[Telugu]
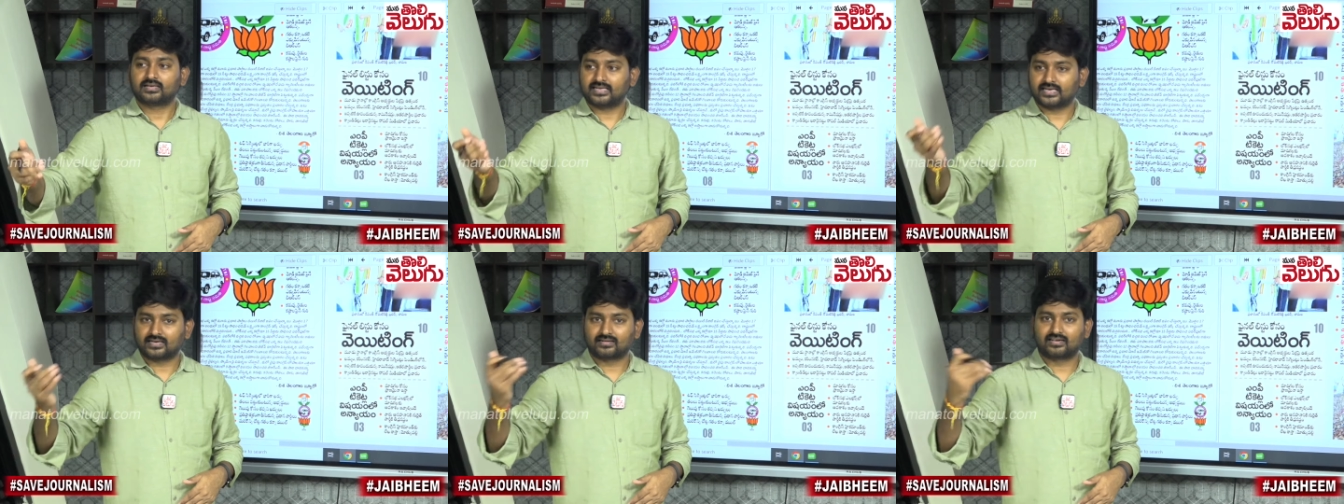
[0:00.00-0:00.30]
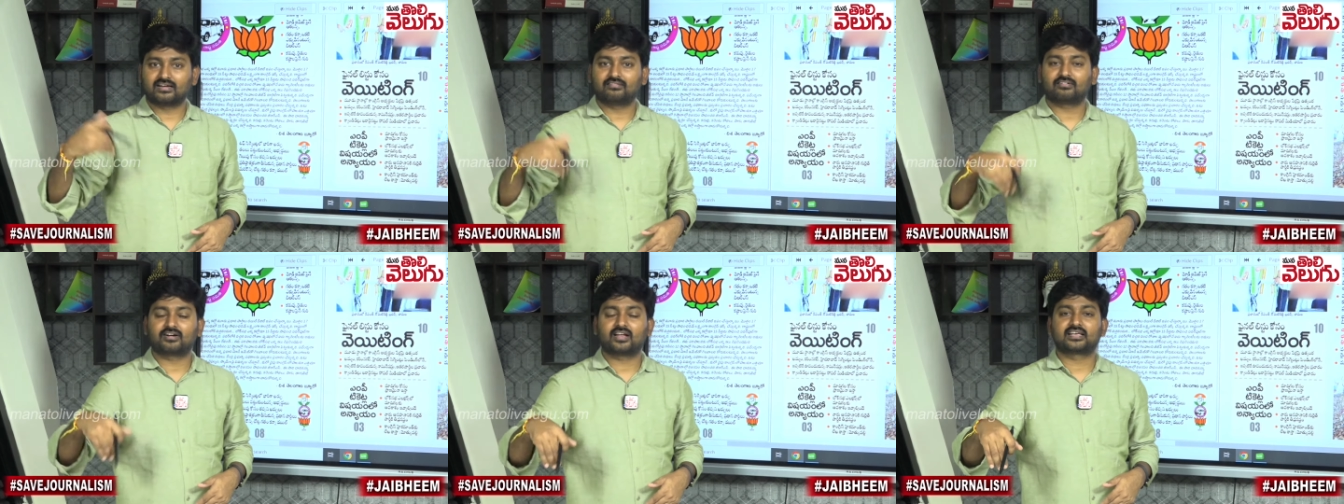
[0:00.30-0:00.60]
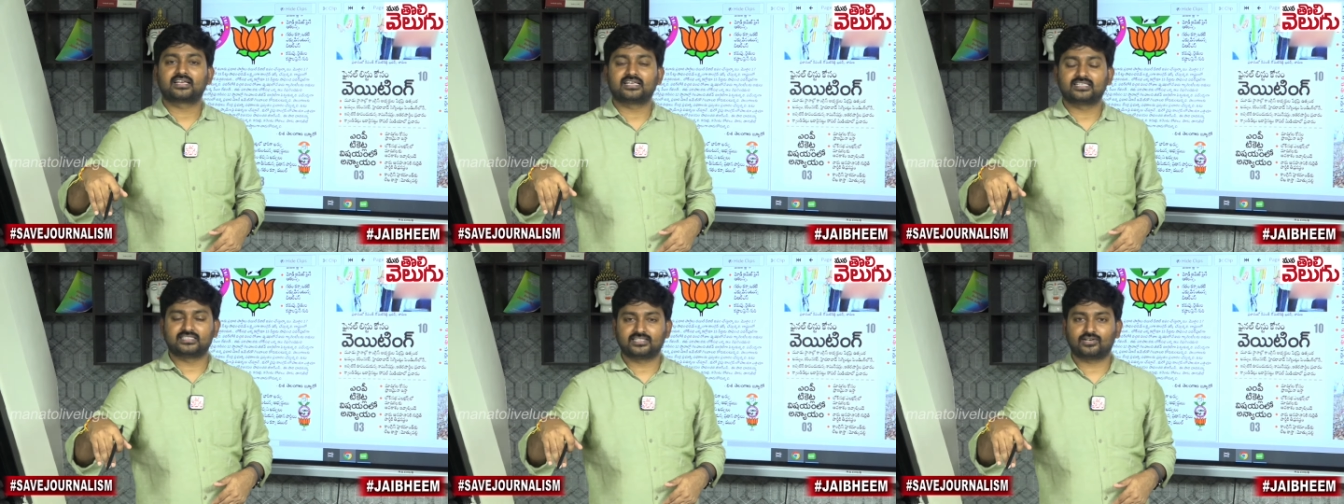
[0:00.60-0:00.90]
నేను
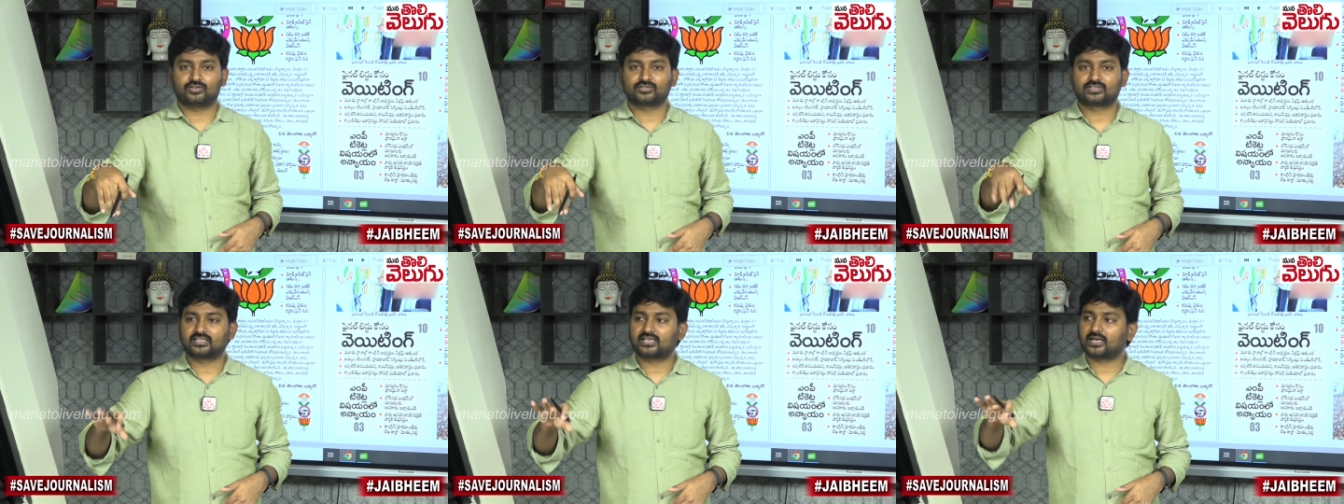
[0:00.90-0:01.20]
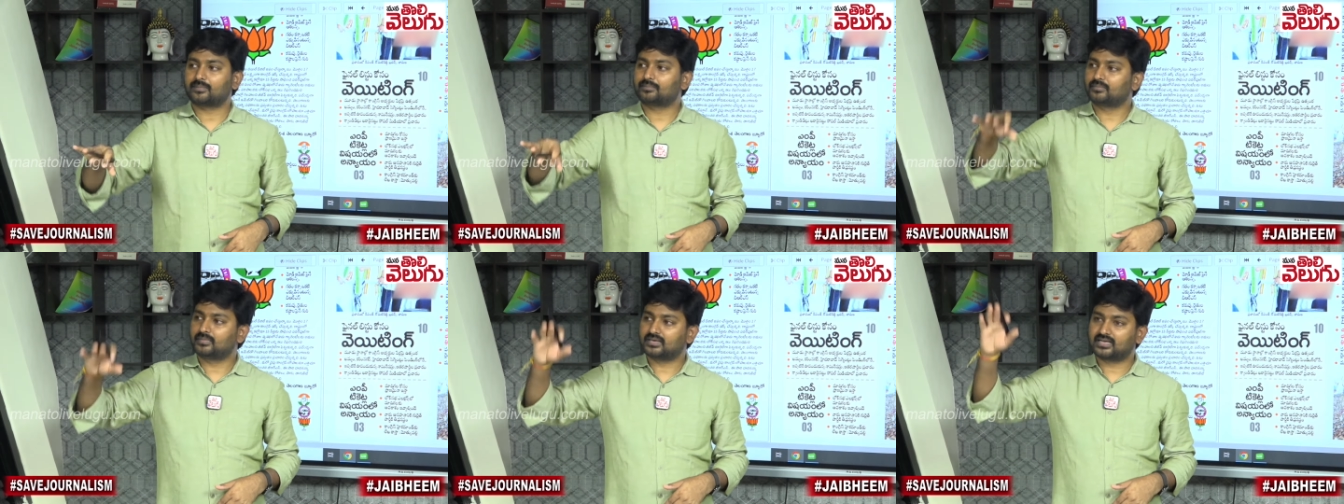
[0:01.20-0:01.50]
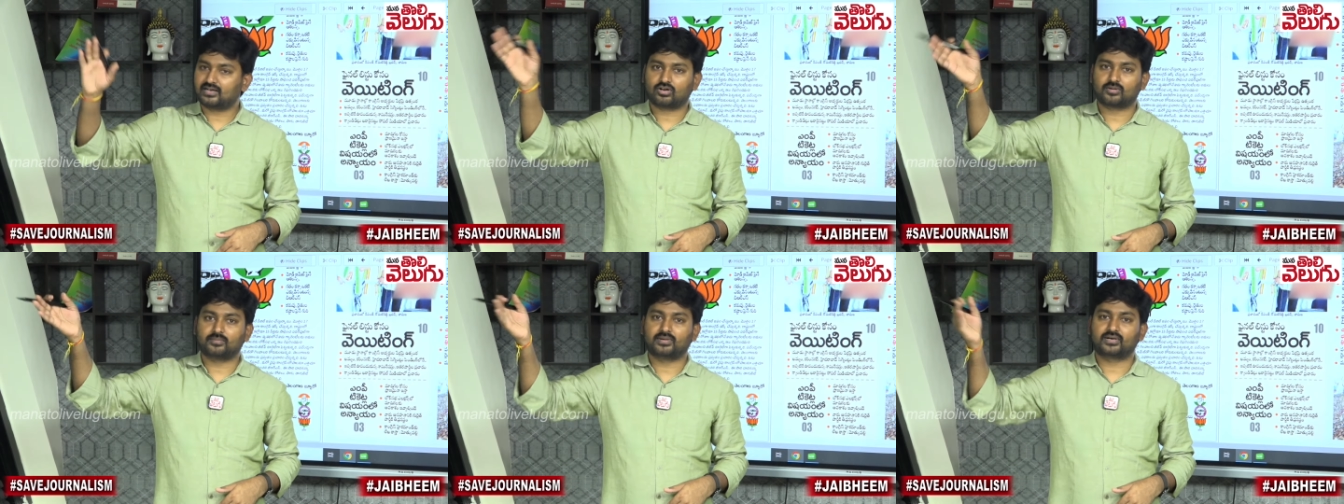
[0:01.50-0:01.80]
గెలవడానికి ఈజీ అవుతుంది రేపు మీ
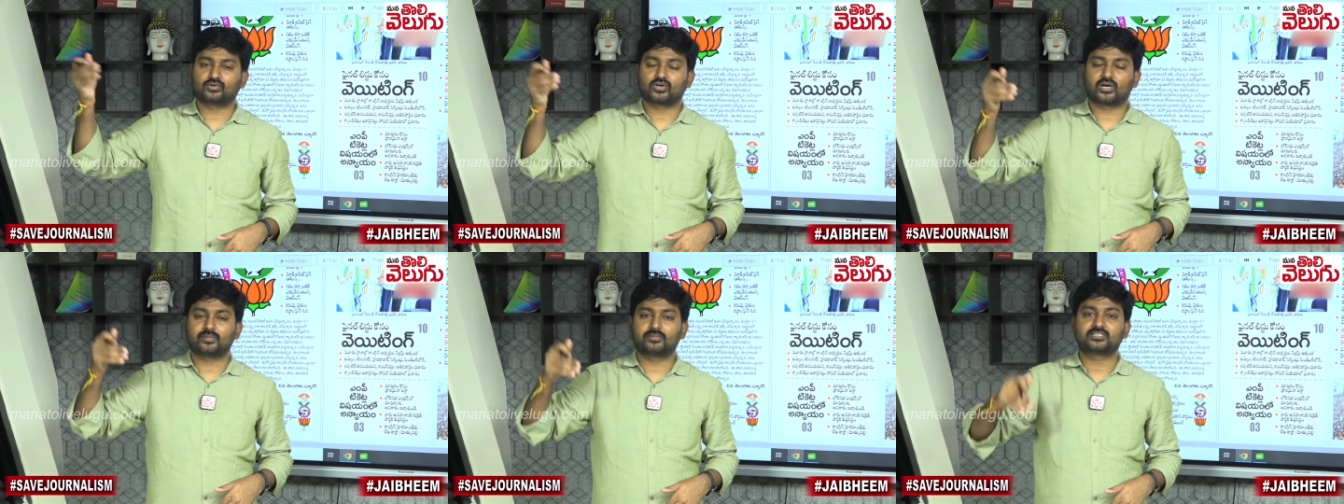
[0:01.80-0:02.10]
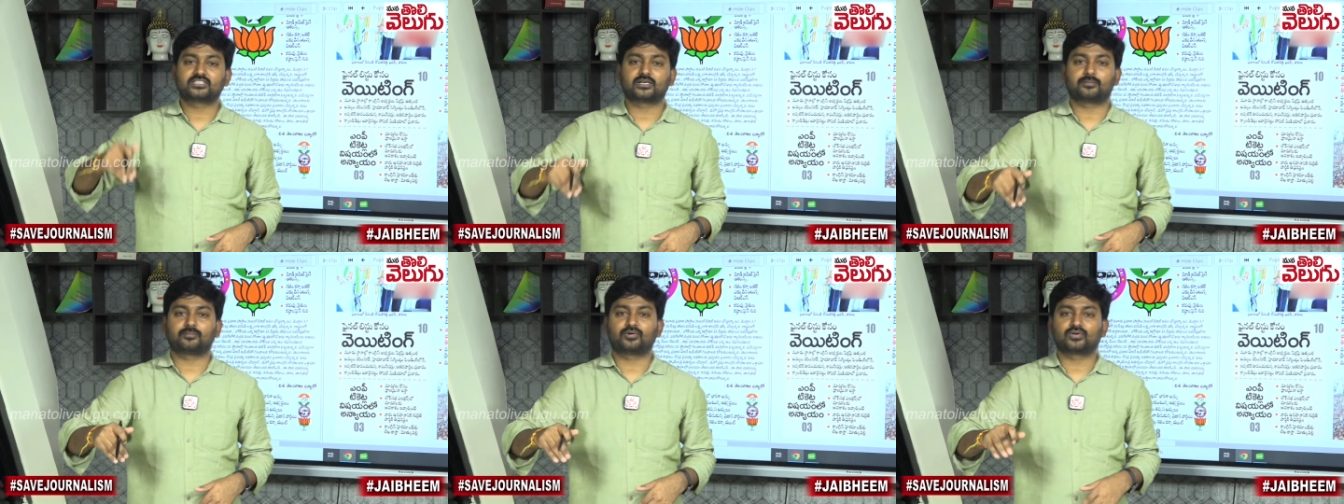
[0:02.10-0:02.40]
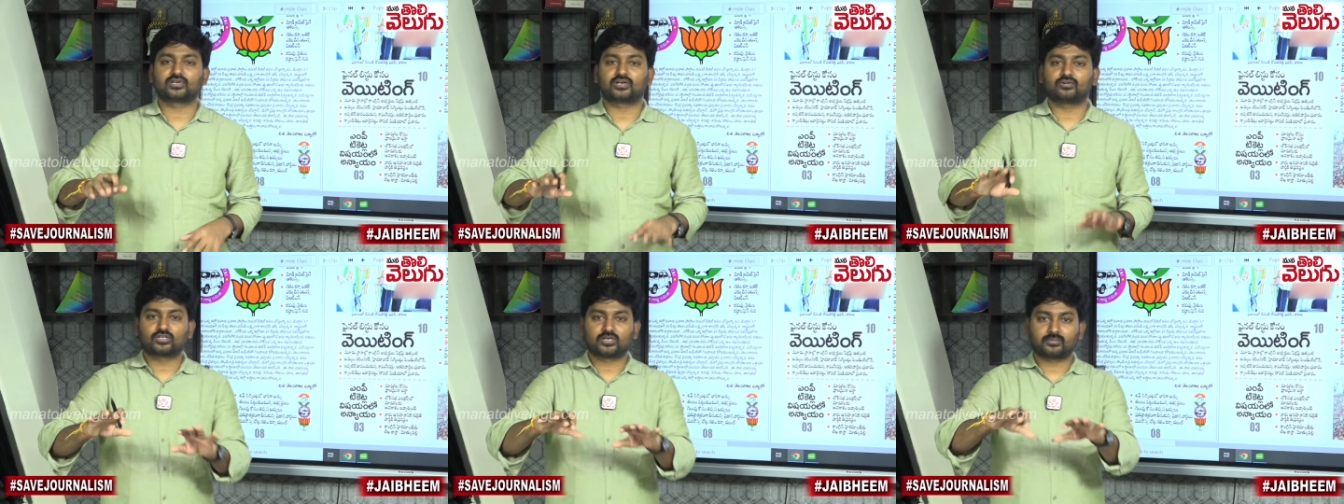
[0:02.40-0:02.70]
గవర్నమెంట్ కూడా మేము
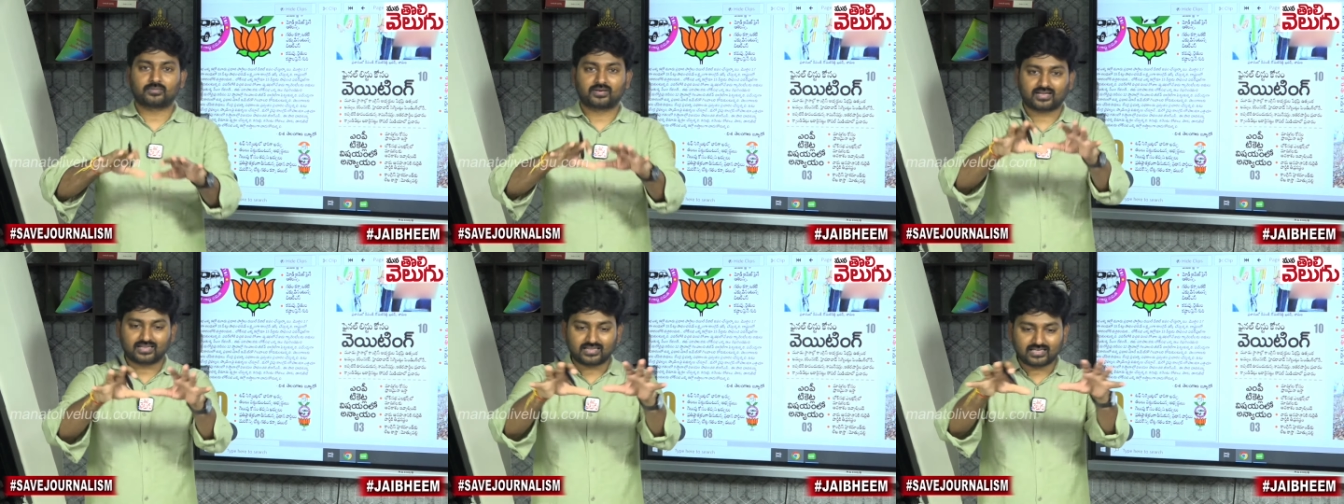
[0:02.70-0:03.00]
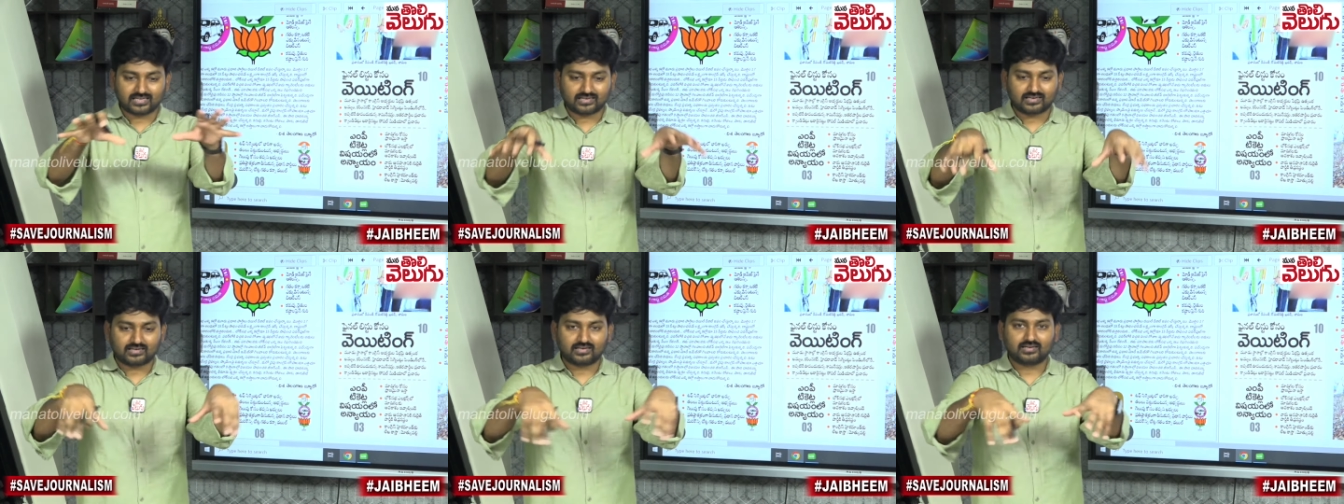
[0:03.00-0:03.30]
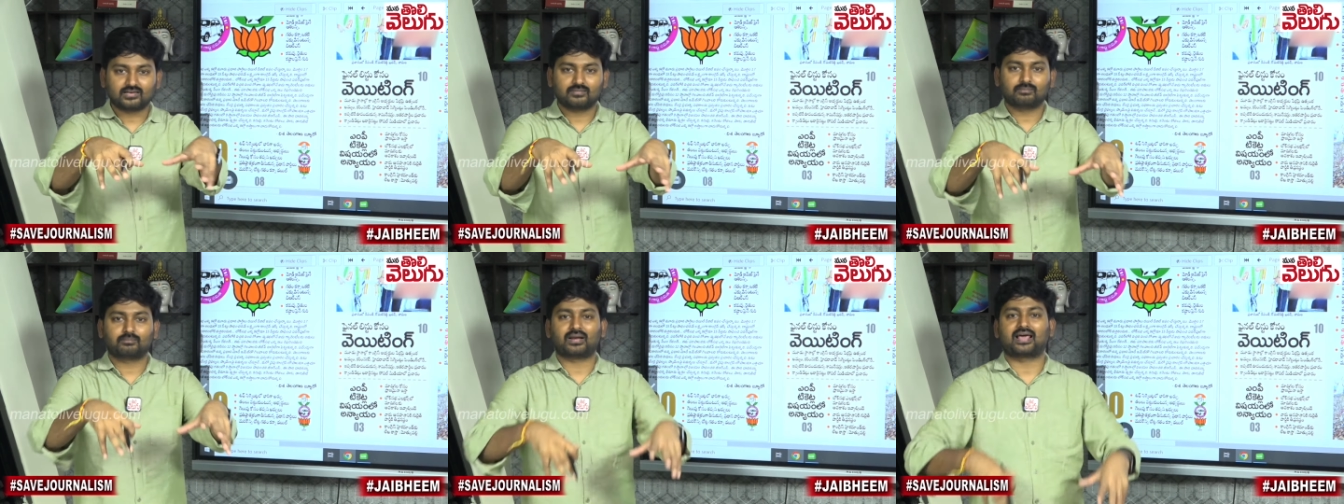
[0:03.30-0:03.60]
సపోర్ట్గా ఉంటామన్నది
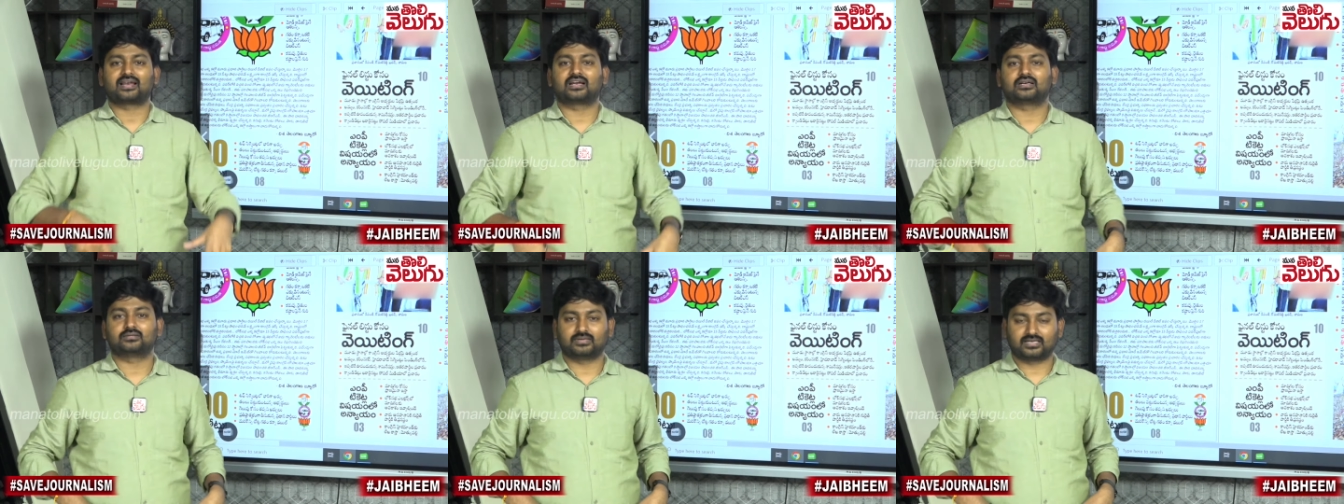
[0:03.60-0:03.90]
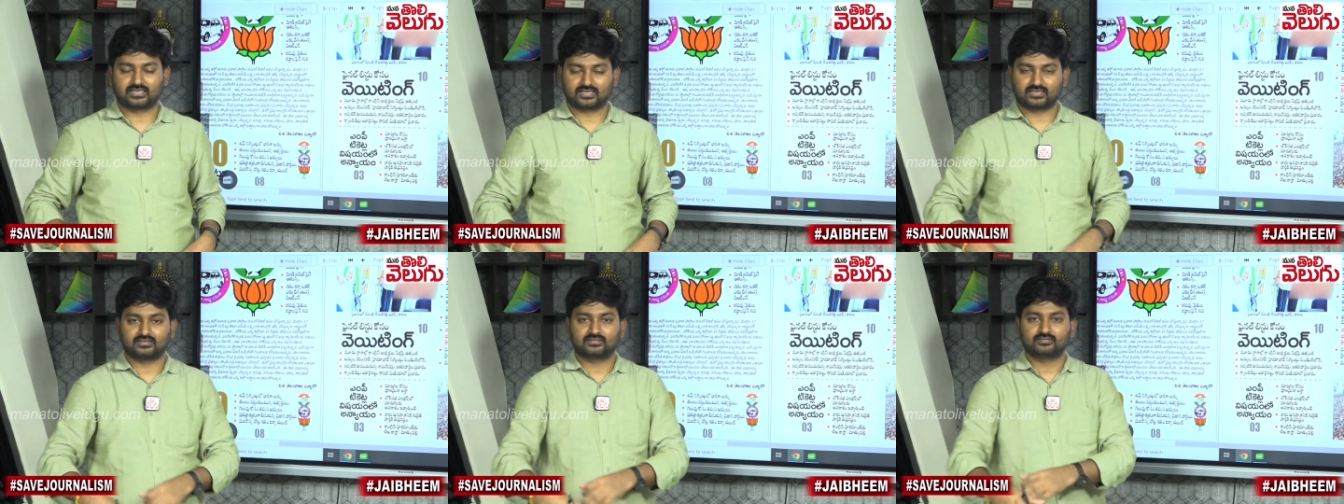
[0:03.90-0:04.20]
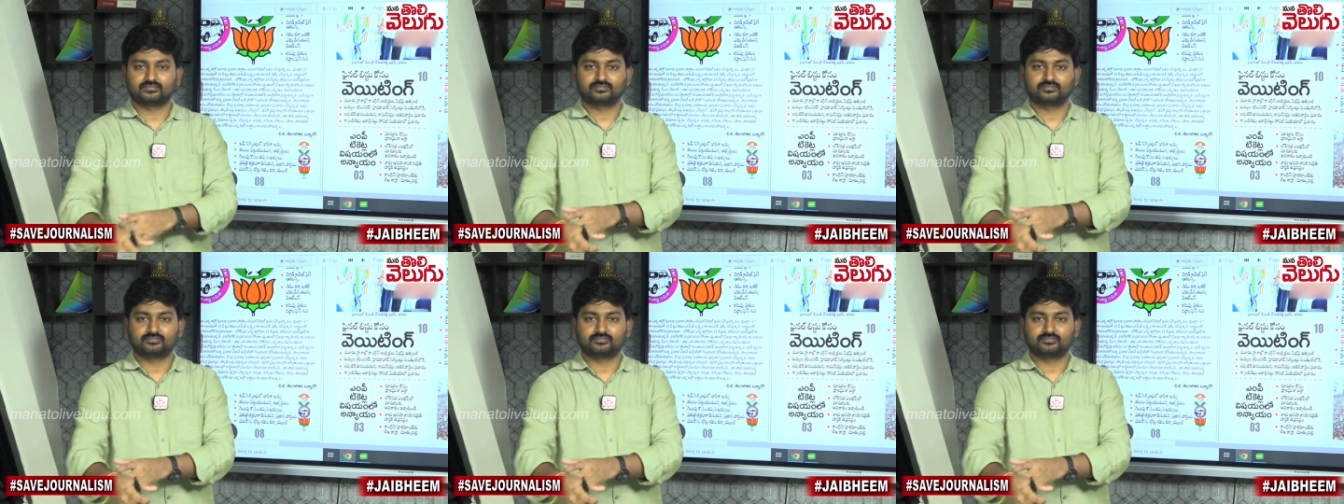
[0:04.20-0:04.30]
ప్లాన్ అనమాట